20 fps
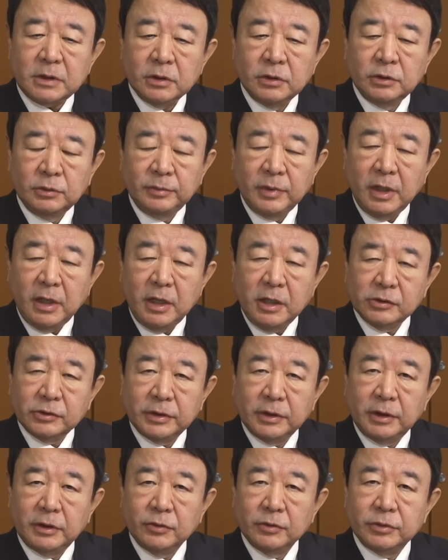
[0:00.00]
うまく
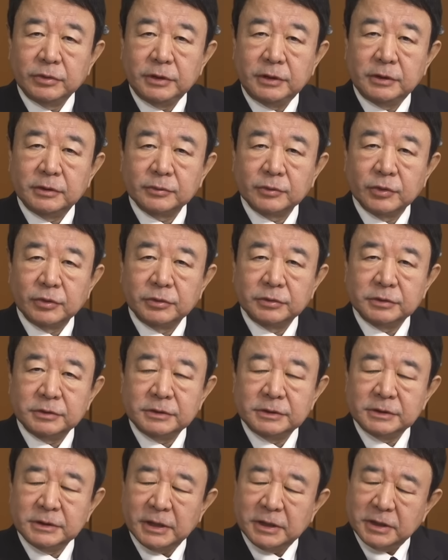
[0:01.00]
英語にこ
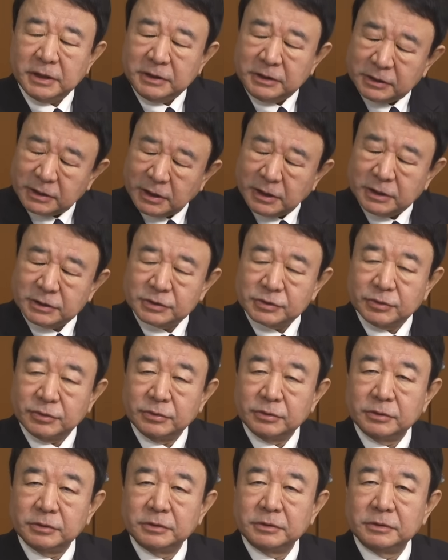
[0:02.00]
うやや似た発
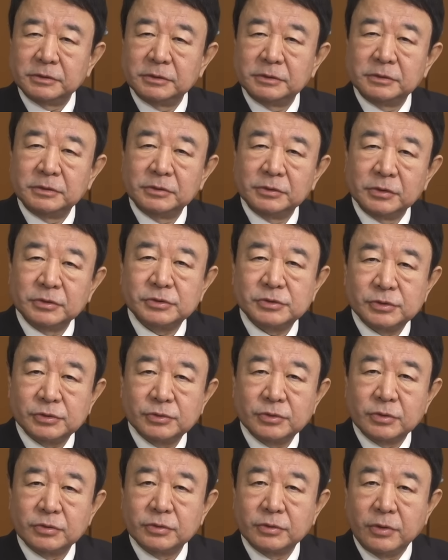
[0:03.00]
音の中国
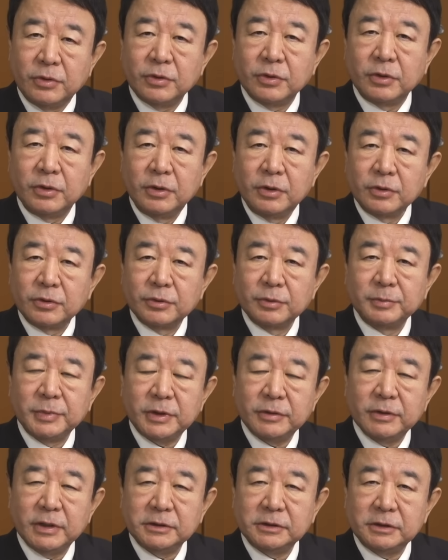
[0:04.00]
語をこの
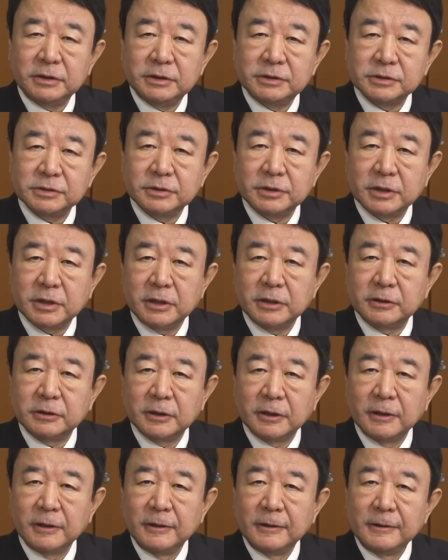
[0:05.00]
ビーワイディー に作り変えた